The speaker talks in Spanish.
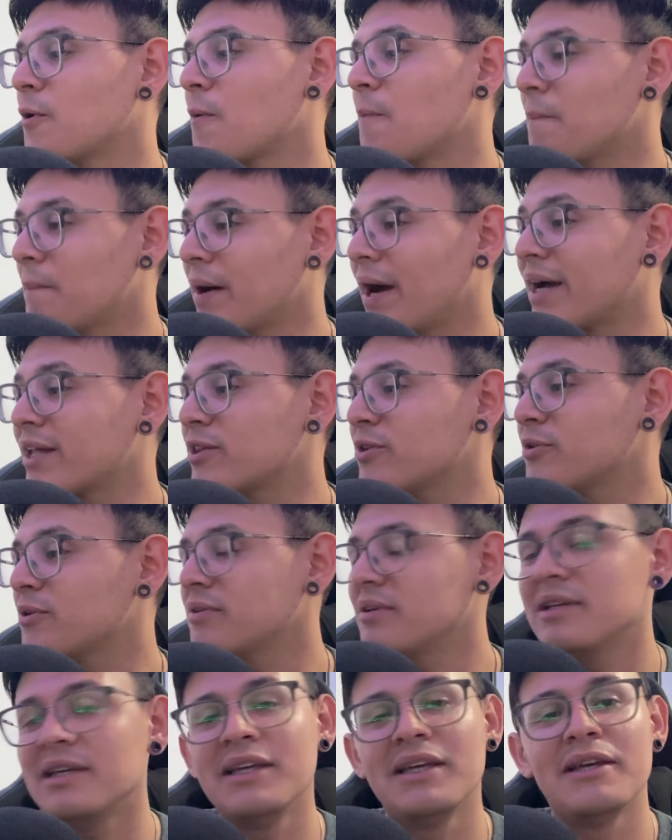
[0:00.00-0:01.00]
compacto
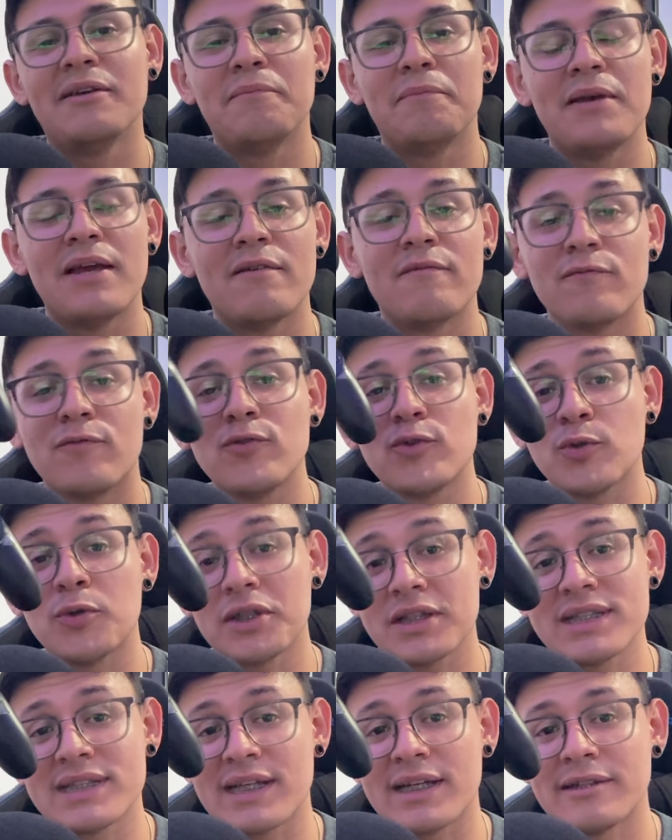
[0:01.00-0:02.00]
y bien
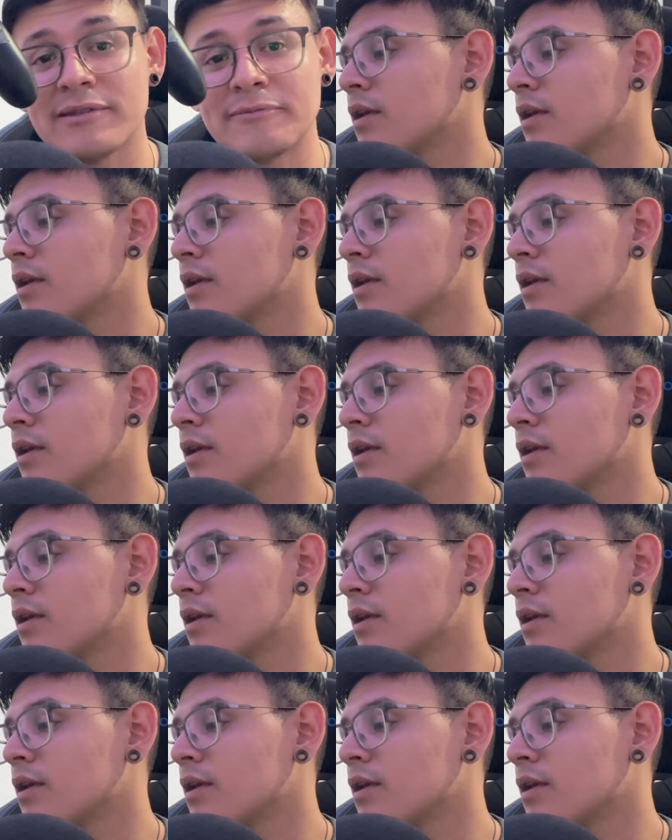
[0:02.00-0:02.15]
futurista.